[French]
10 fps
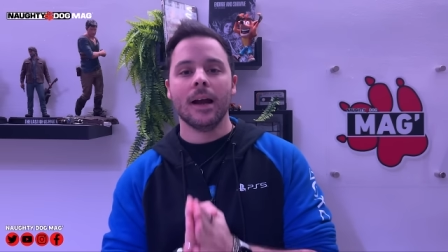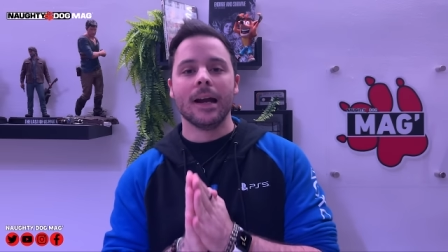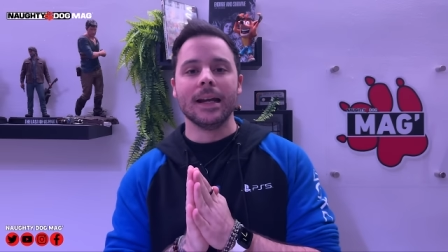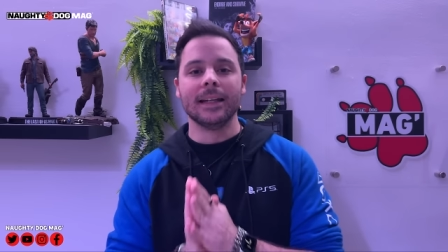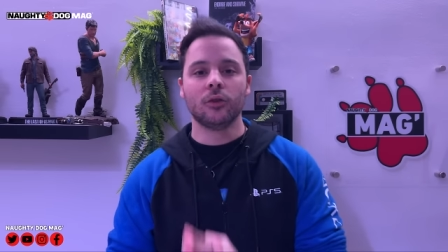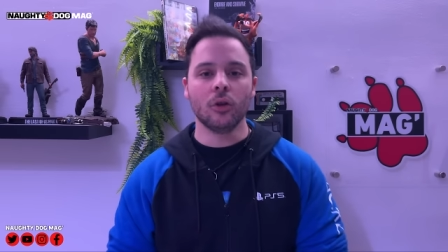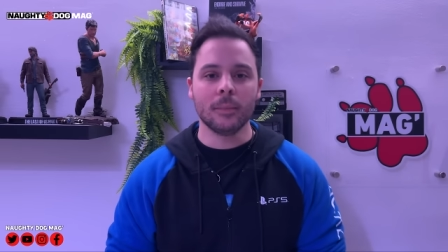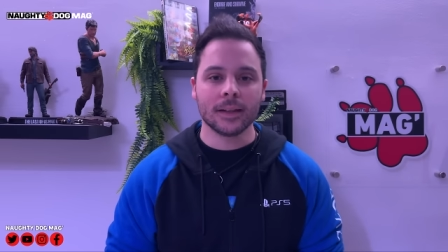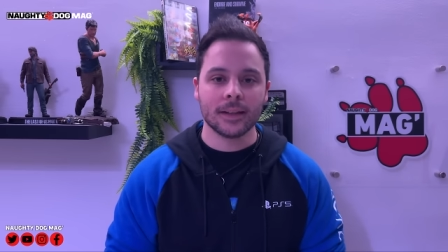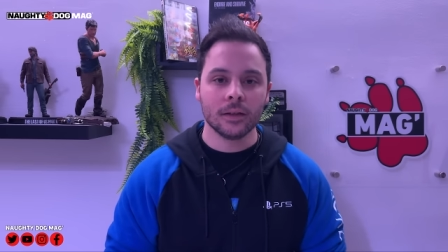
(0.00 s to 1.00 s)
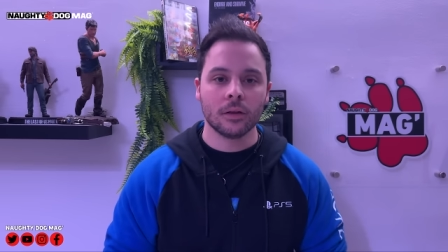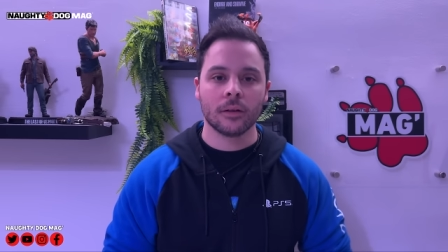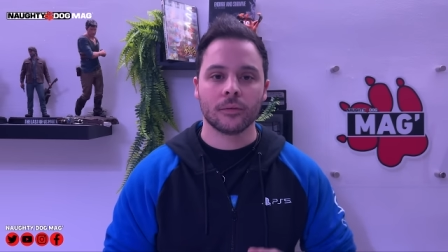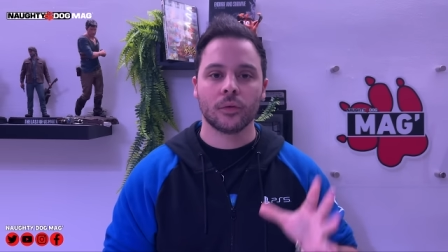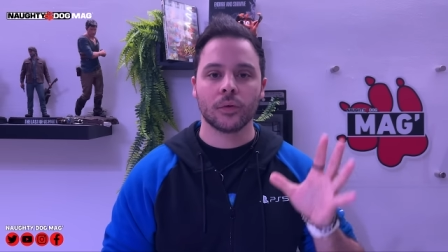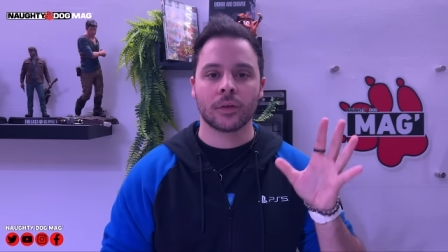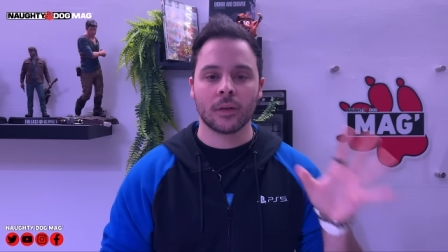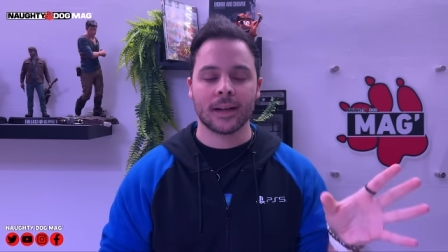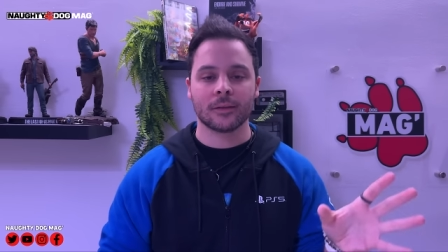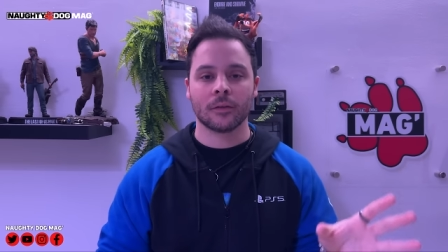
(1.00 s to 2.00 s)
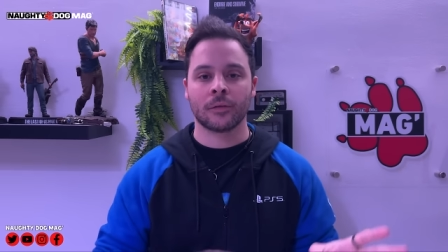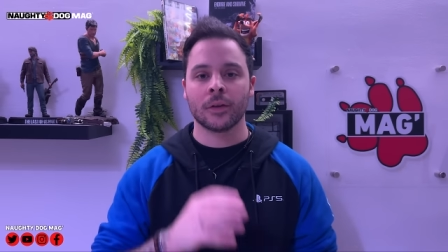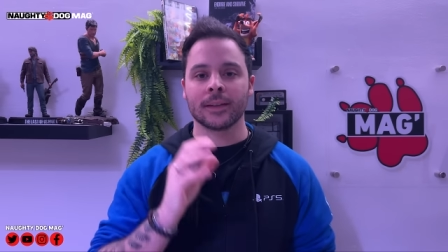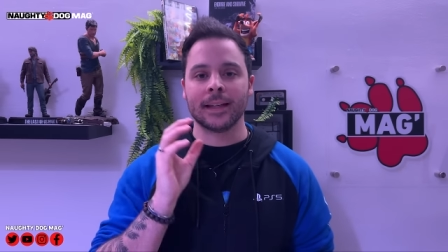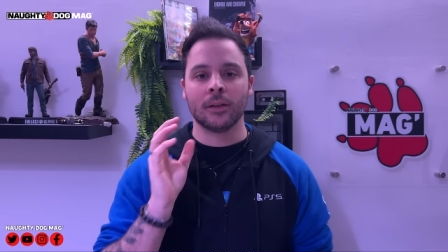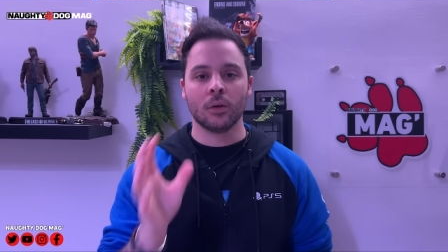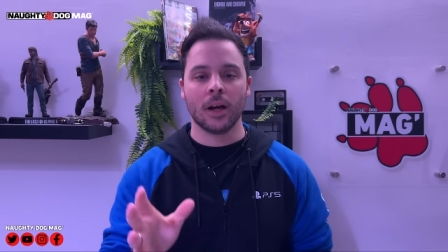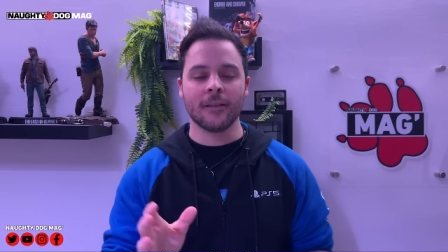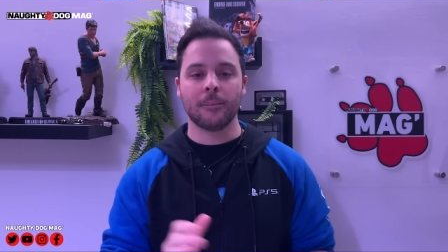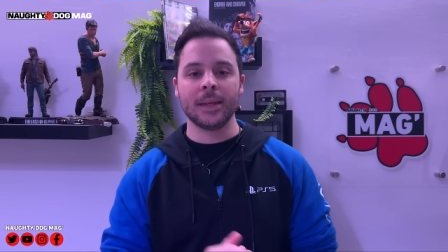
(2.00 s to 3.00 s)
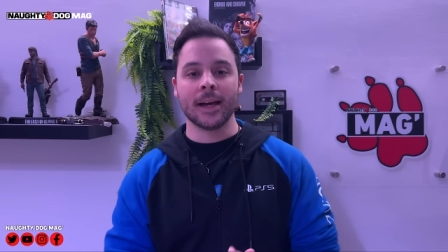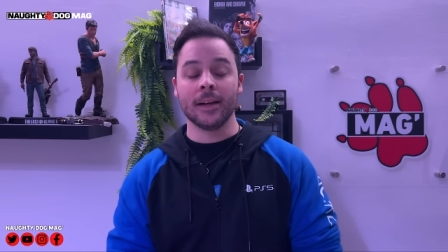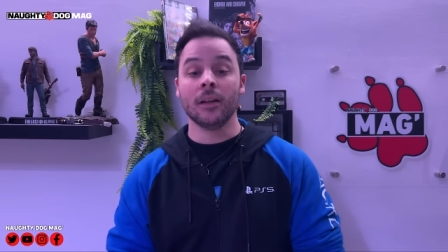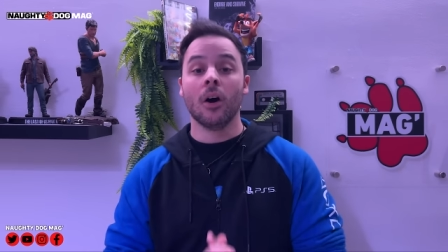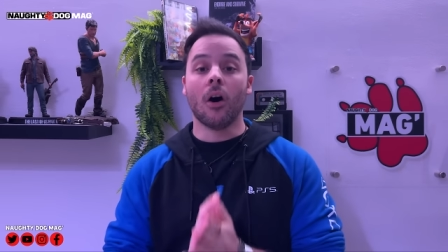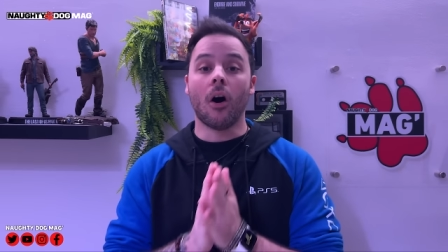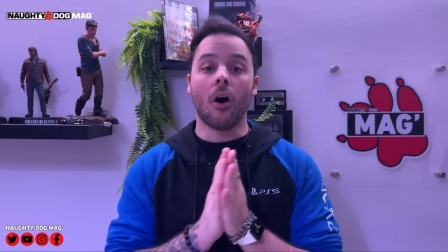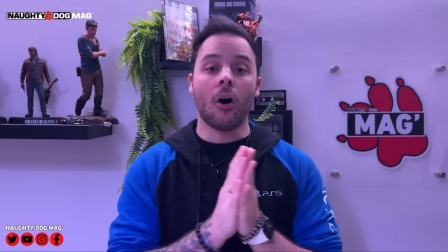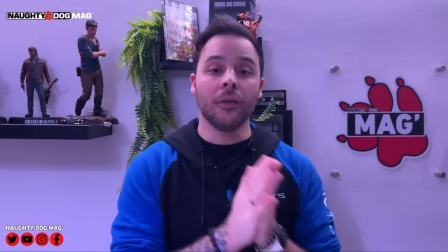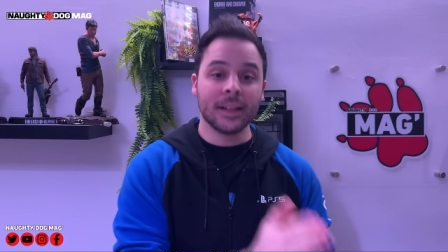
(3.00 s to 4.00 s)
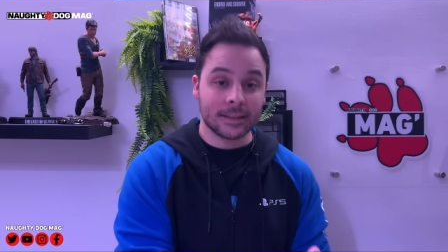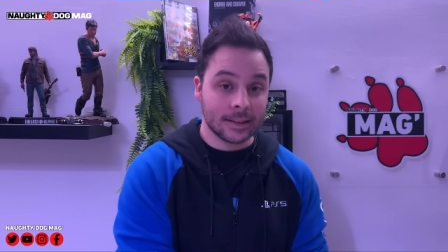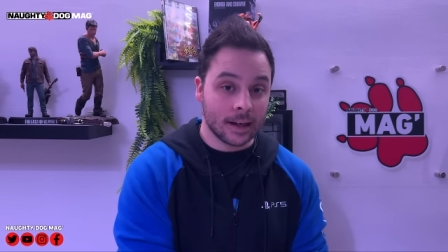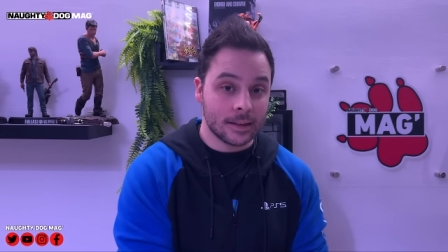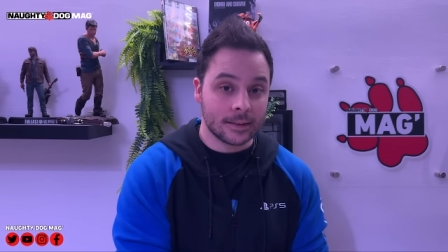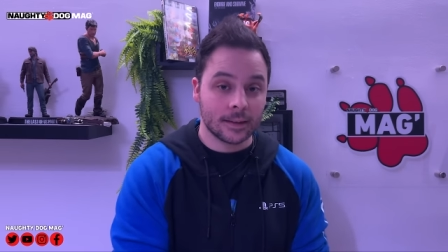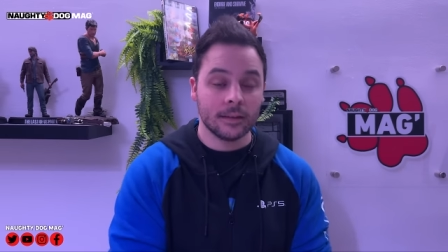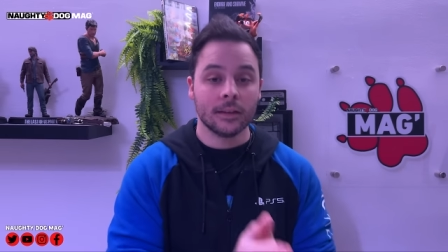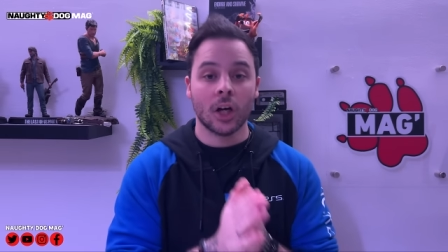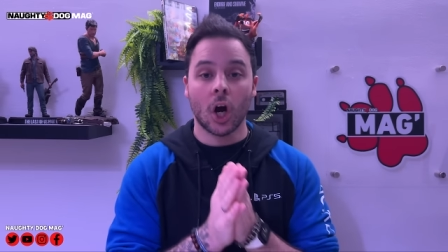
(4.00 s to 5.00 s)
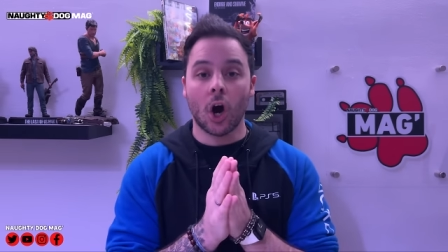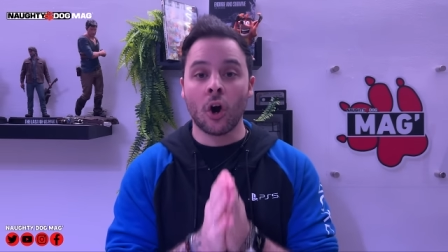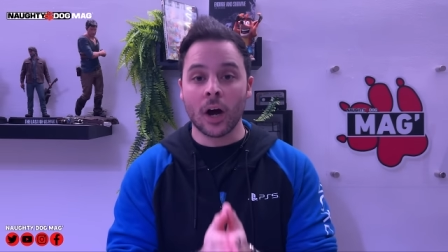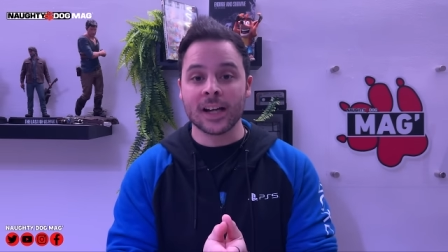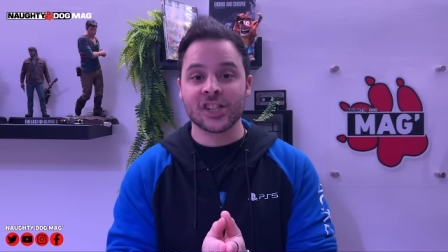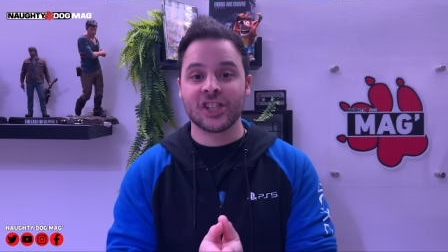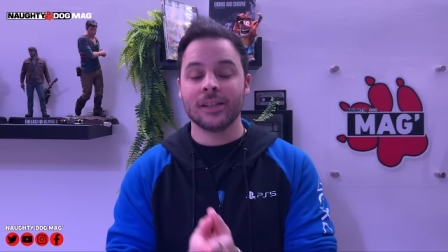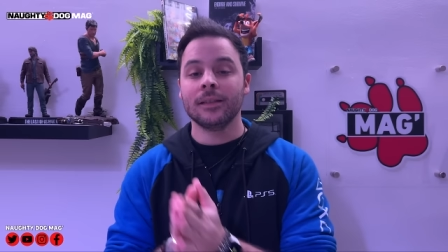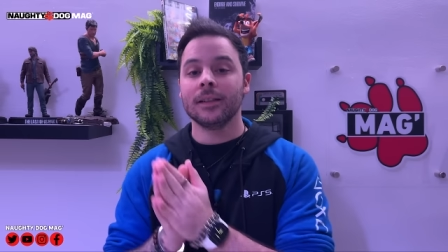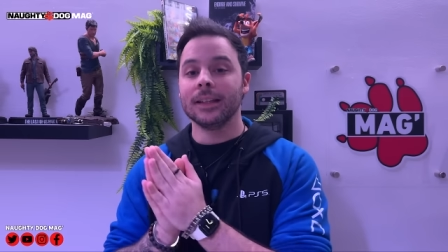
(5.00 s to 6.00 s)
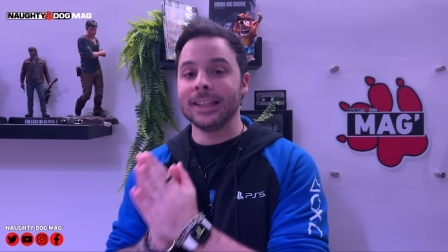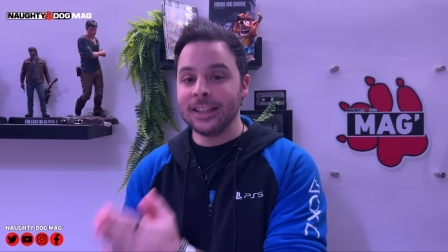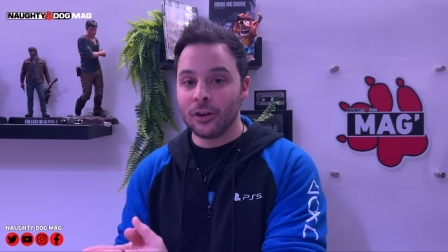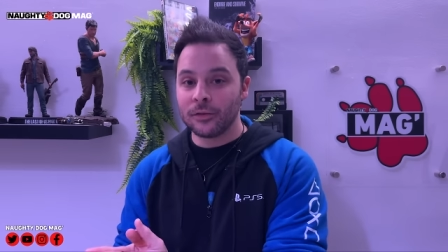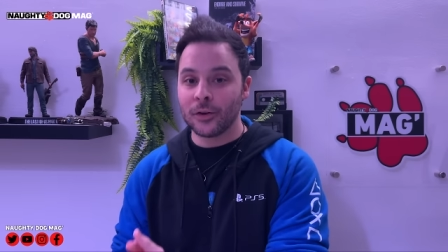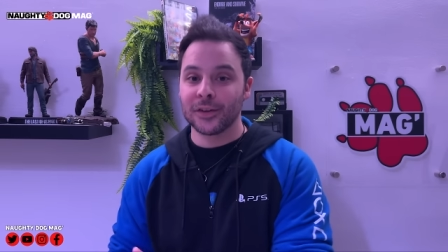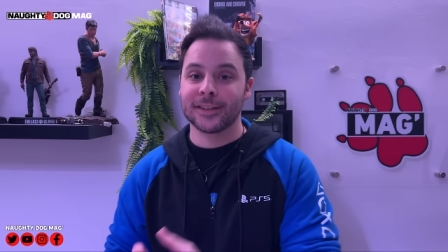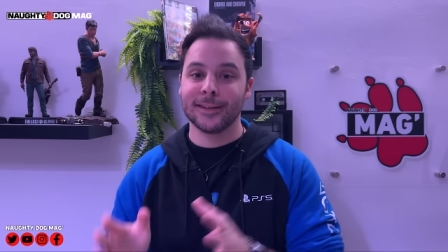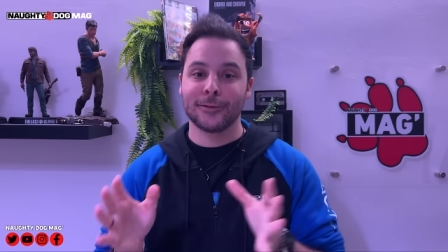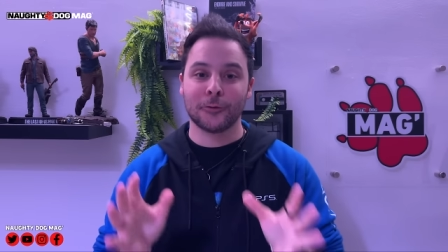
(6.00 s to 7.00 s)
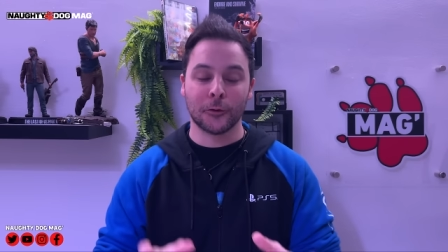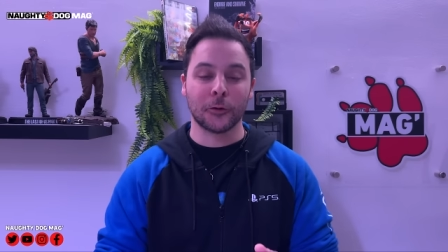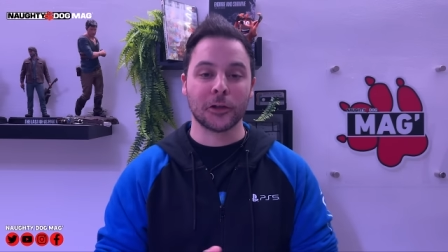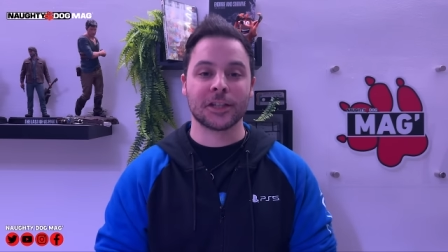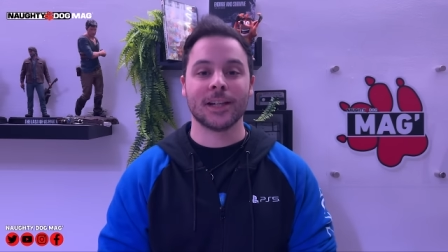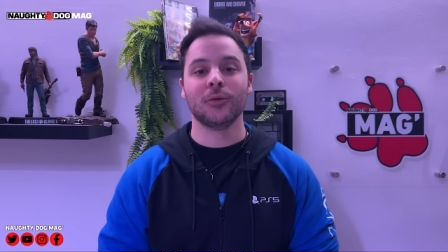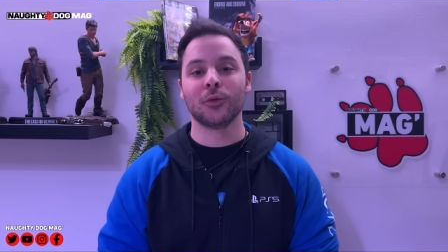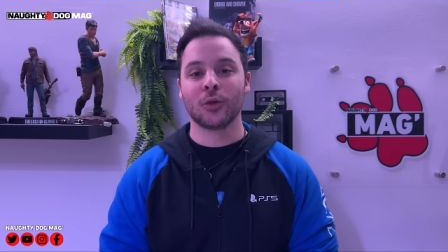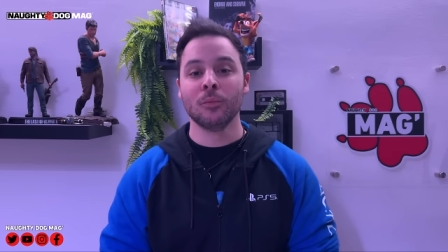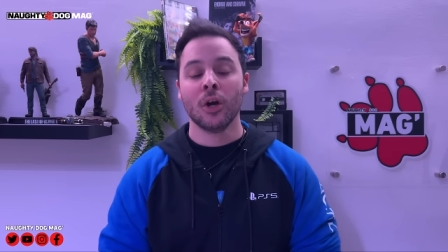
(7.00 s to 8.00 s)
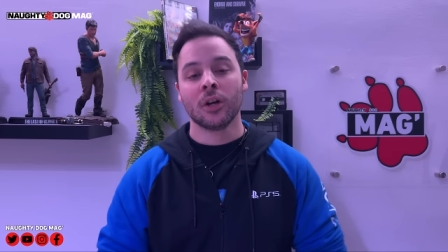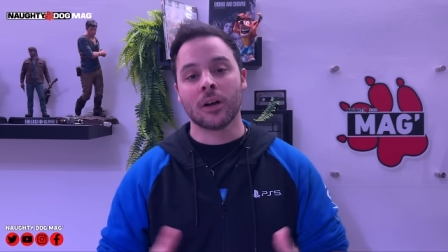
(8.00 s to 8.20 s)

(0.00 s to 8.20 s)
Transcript: les deux making-of de The Last of Us et de Left Behind en intégralité, en HD et en français sur notre chaîne YouTube.